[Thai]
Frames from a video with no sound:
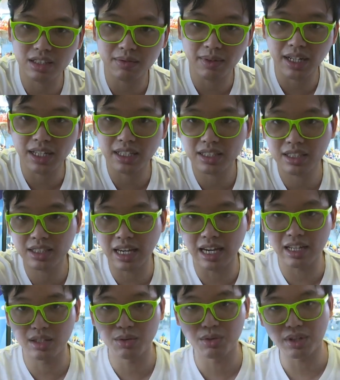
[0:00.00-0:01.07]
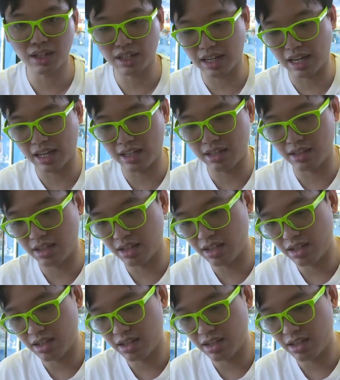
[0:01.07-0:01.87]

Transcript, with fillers: จะมาแกะดูข้างในกันเลย